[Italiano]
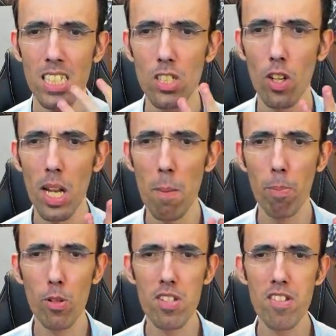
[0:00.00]
Non è
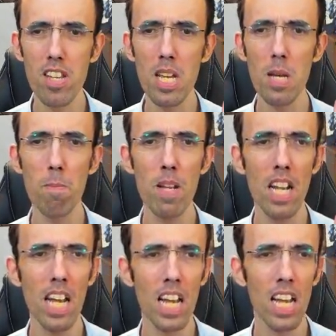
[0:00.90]

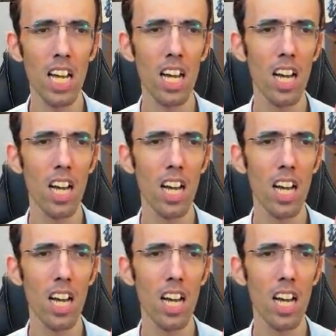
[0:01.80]
possibile.